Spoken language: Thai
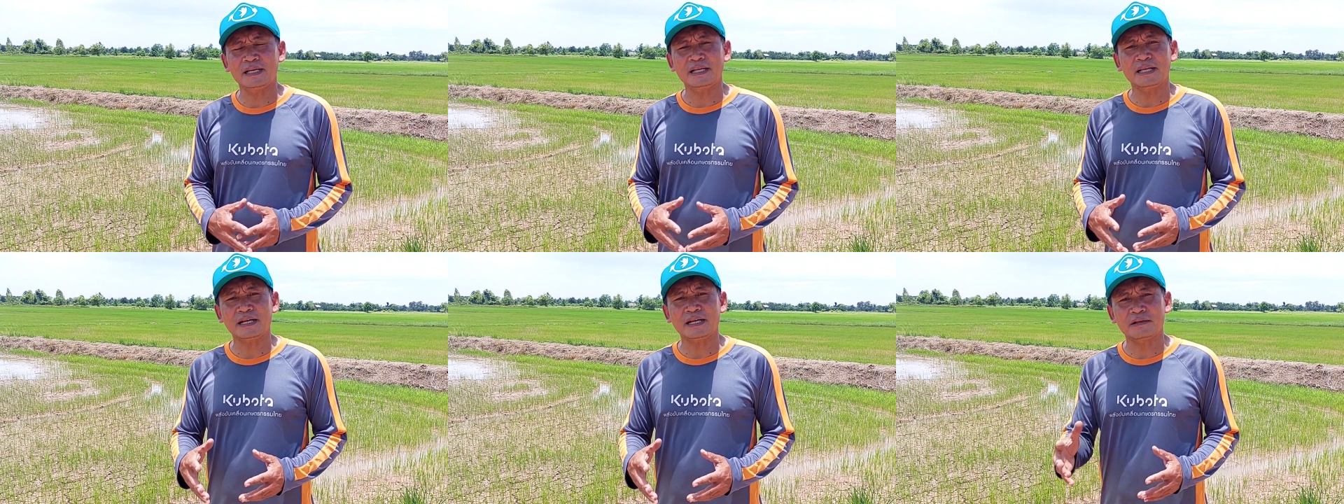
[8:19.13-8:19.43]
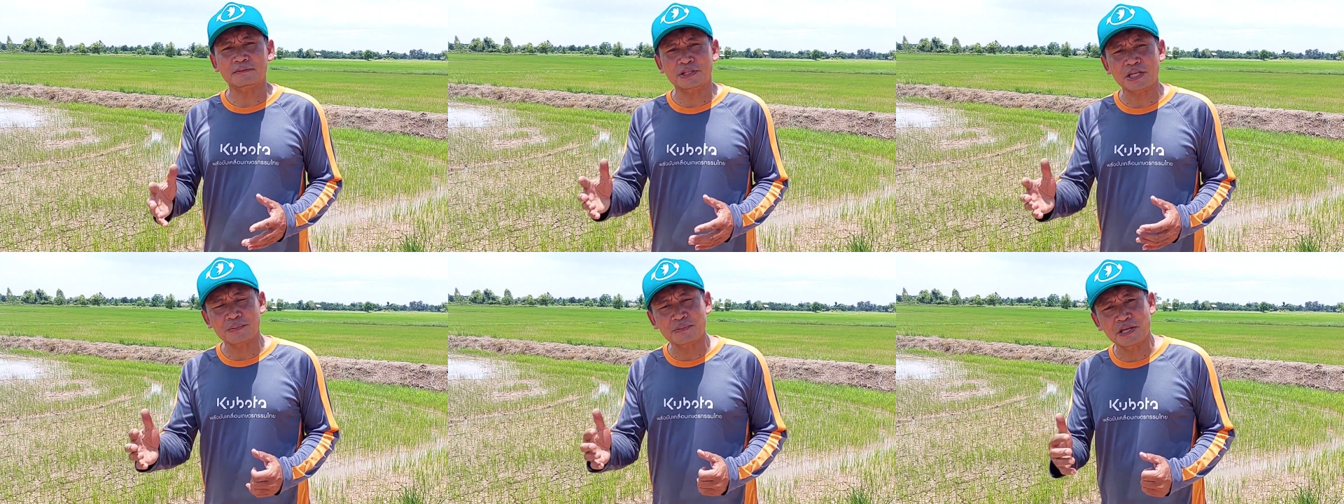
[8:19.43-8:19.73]
นะครั
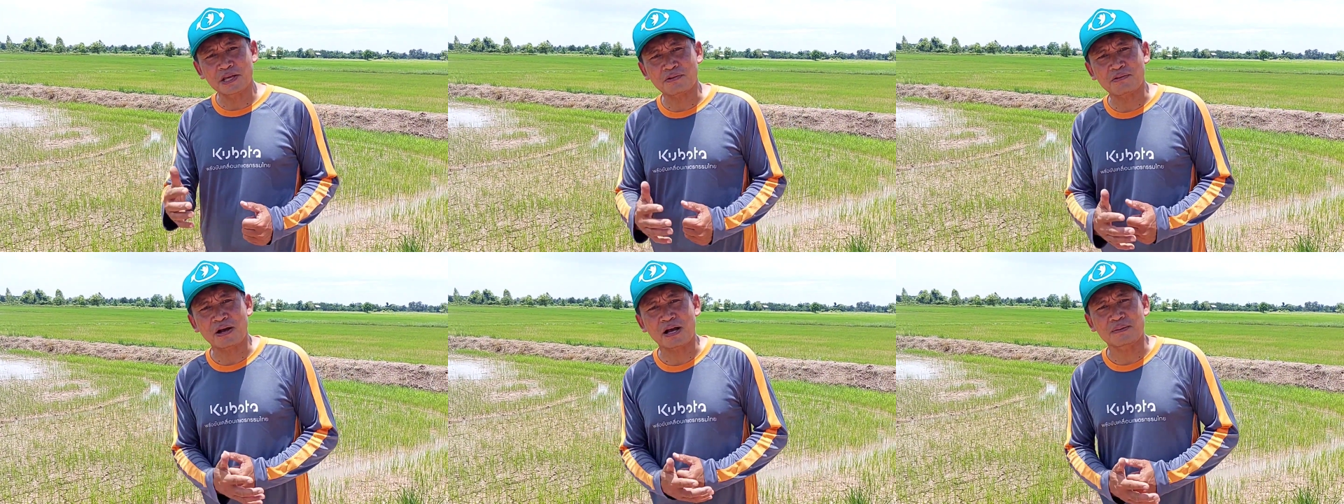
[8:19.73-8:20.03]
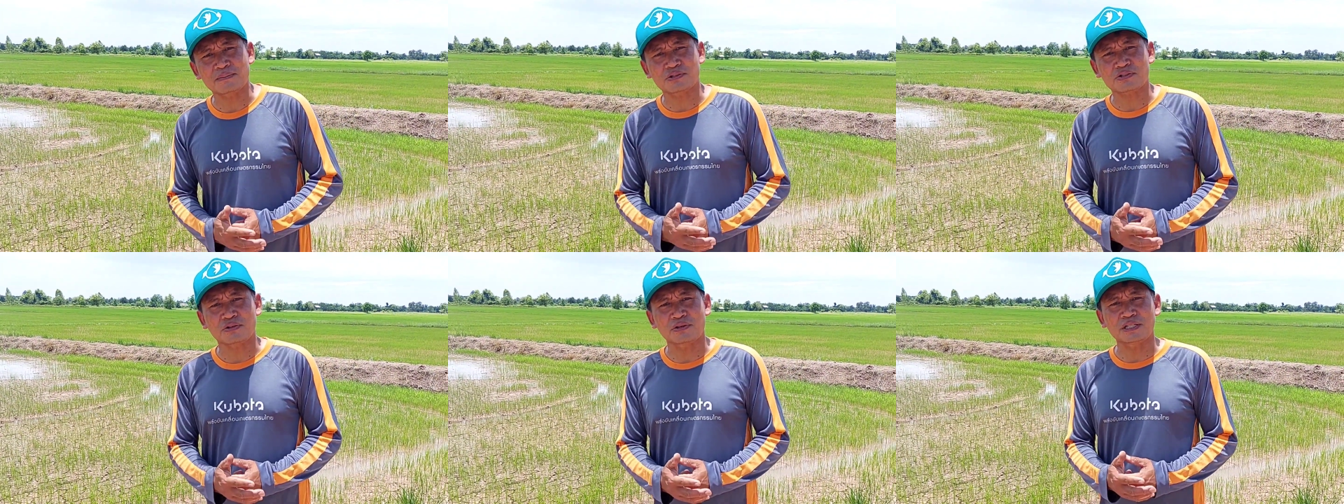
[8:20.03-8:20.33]
บที่มีควา
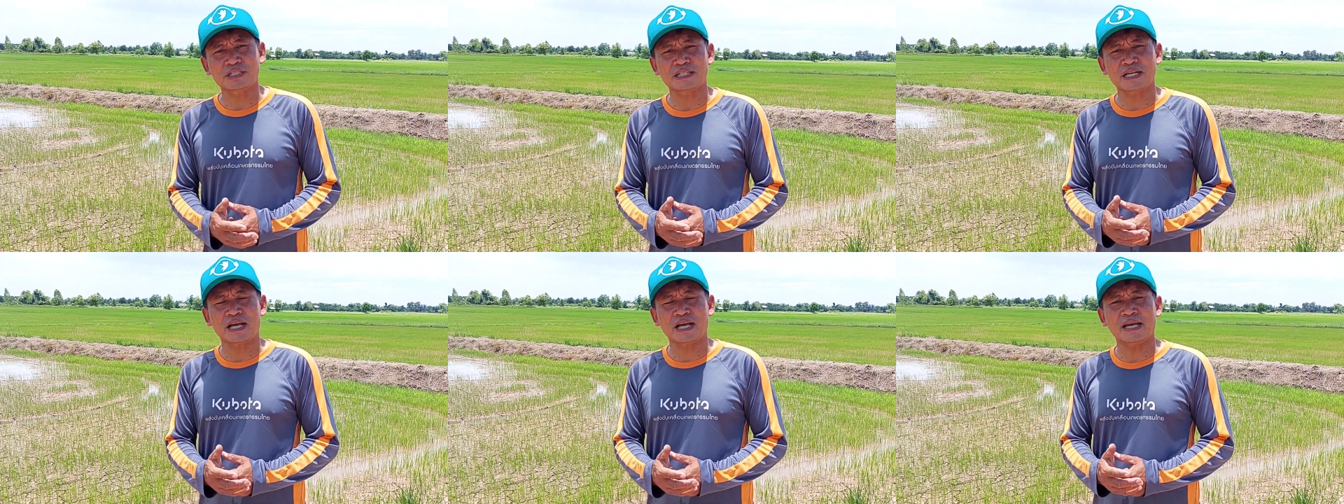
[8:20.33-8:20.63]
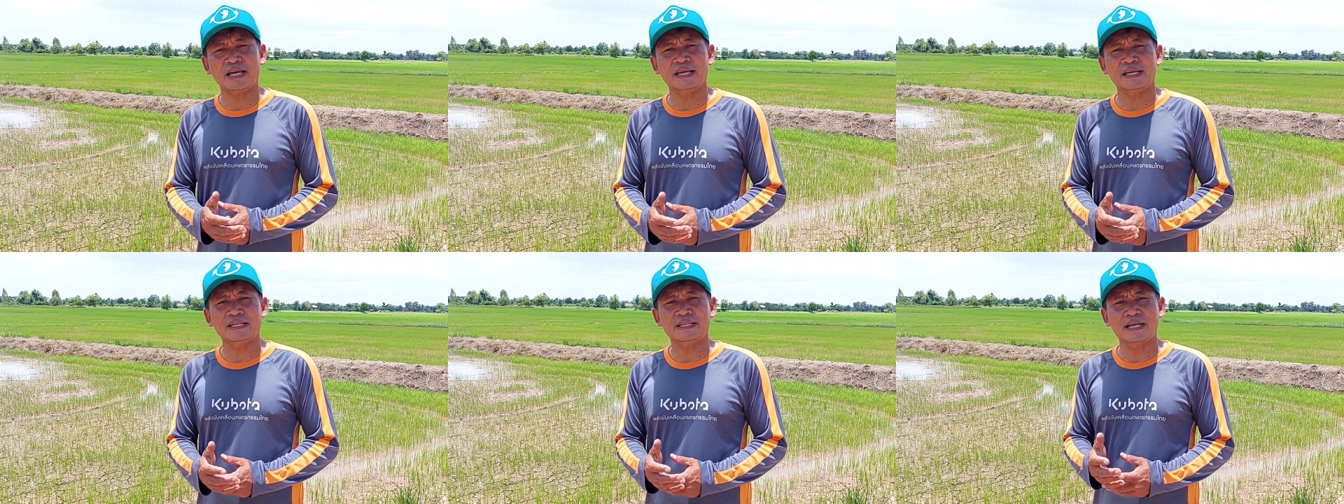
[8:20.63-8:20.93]
มสนใจ
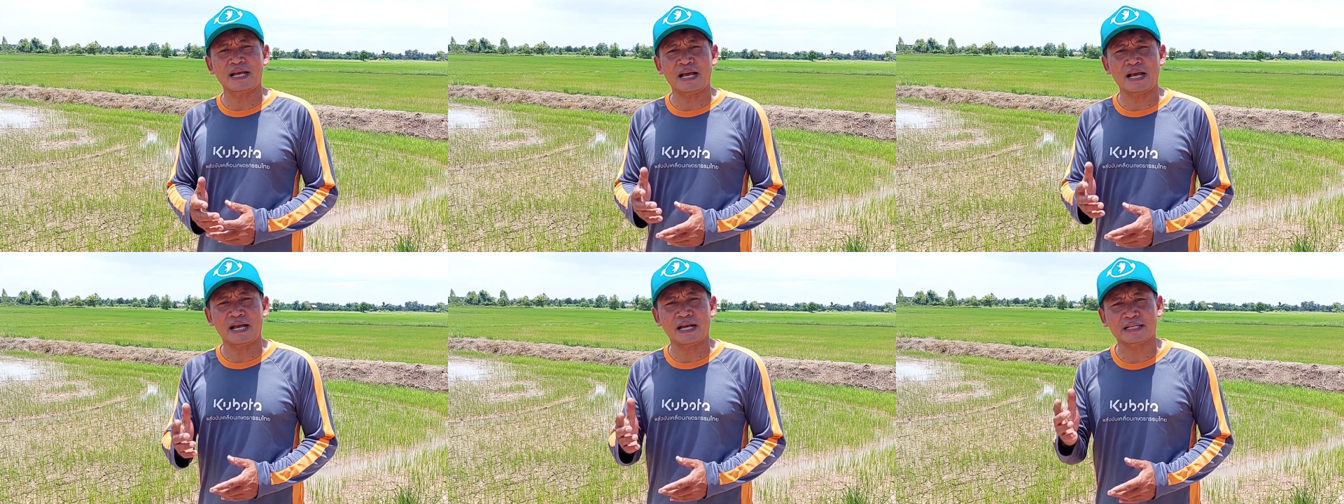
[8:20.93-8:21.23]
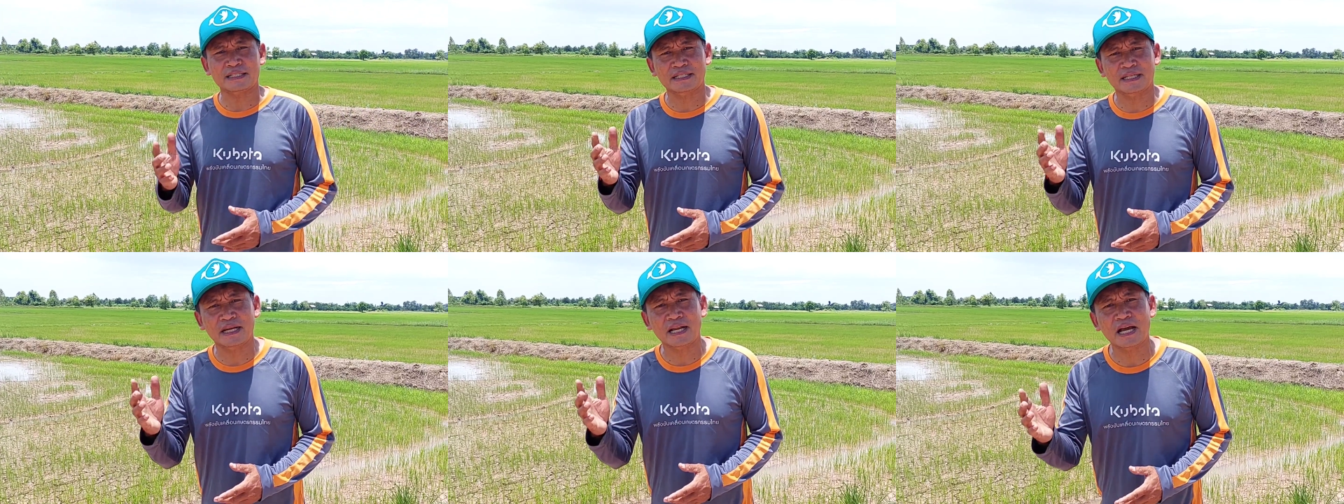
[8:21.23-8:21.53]
อยาก
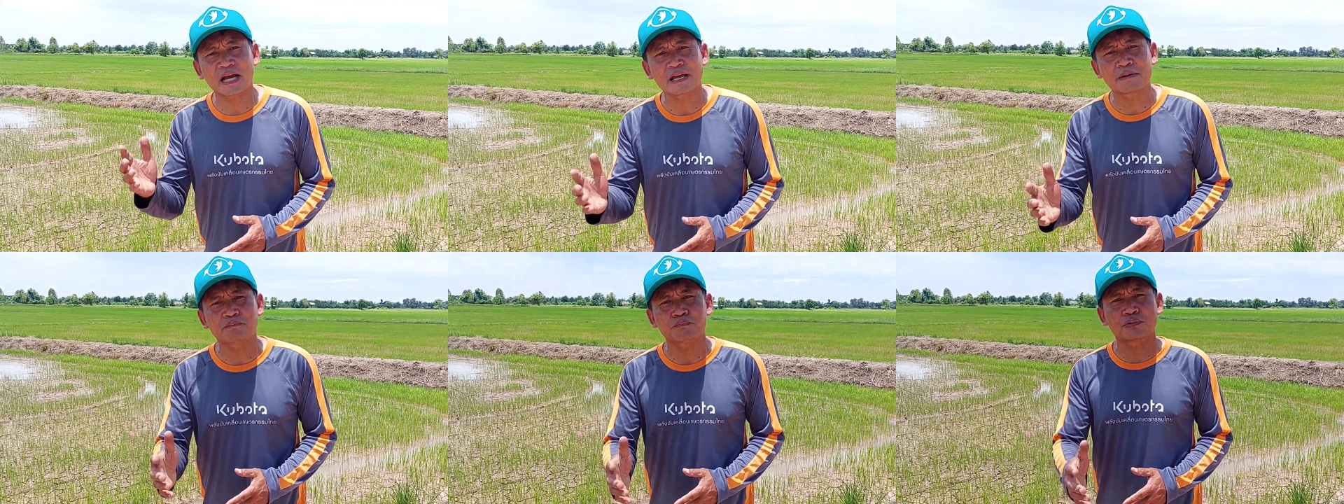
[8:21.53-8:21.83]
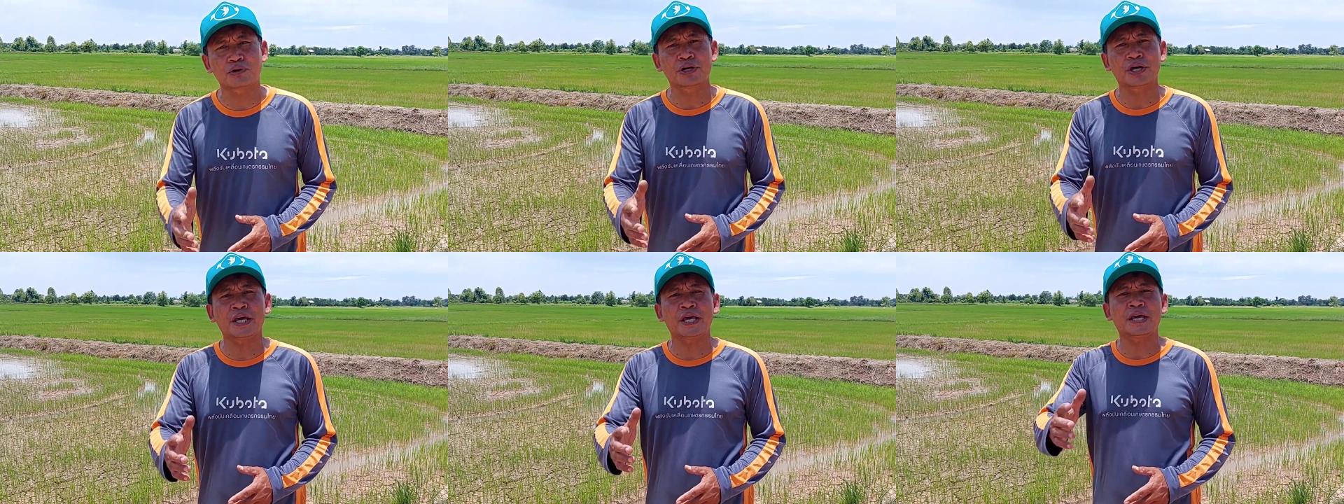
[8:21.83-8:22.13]
จะได้
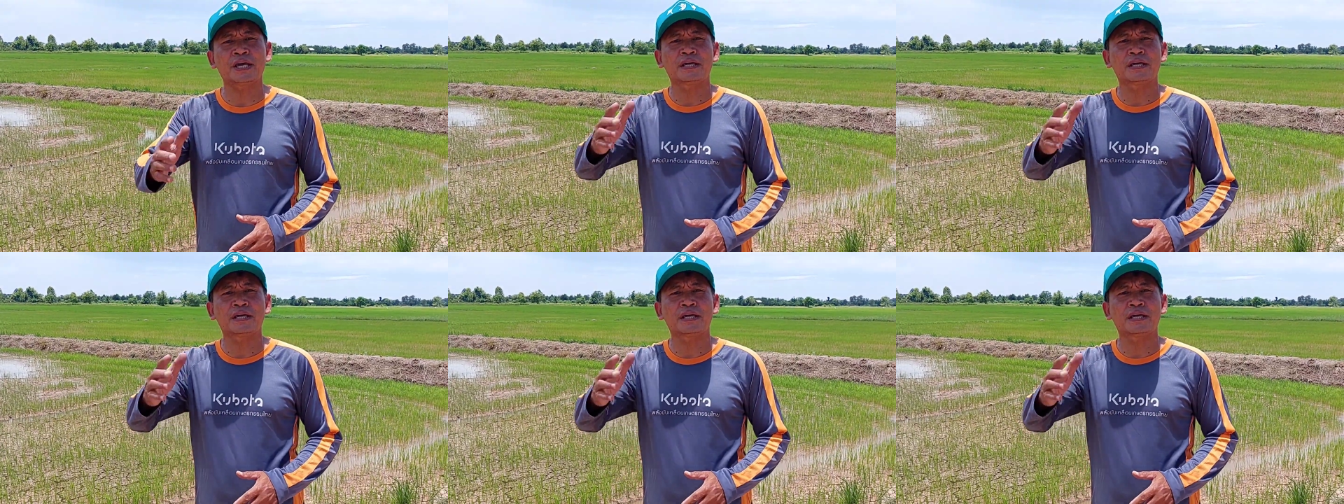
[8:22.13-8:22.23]
ปุ๋ย